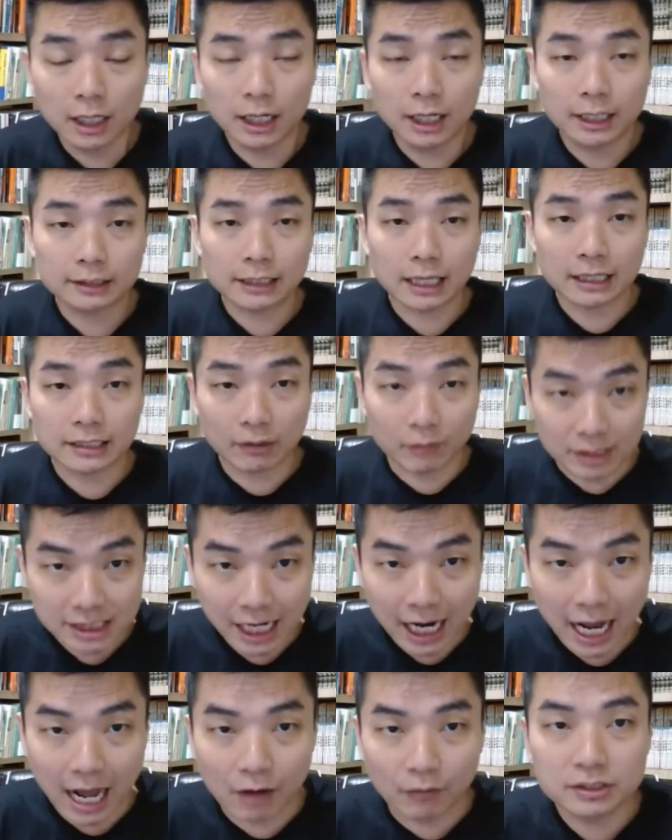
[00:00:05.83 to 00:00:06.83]
呃，大家晚
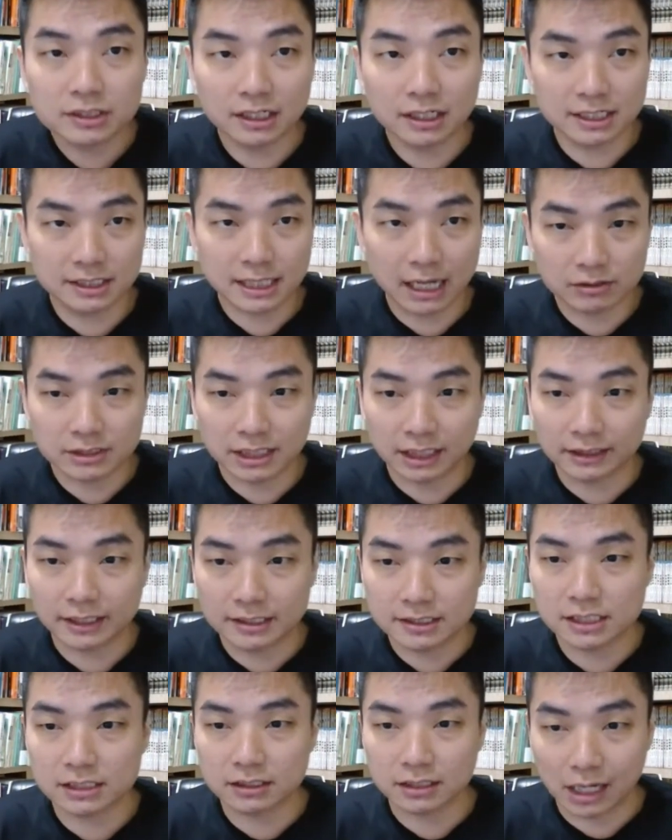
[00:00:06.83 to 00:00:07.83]
上好，这里是翱翔
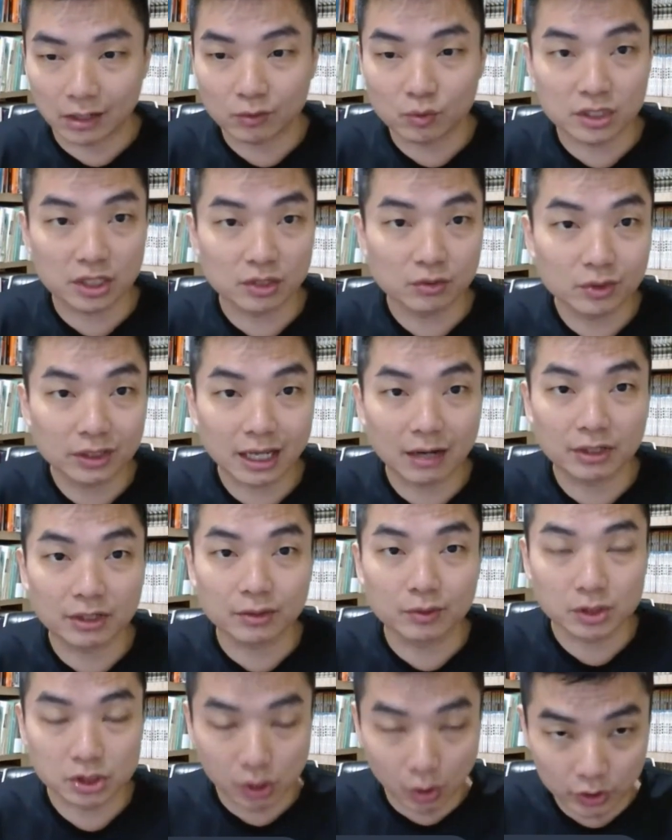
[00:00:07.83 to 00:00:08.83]
天际谈古今论道
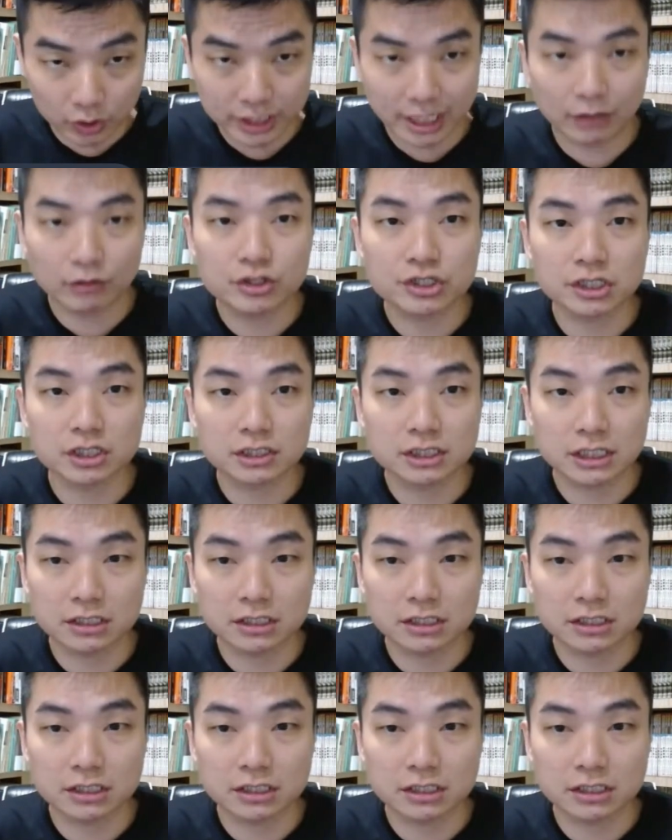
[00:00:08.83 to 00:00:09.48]
理，我是洪伟翔律师。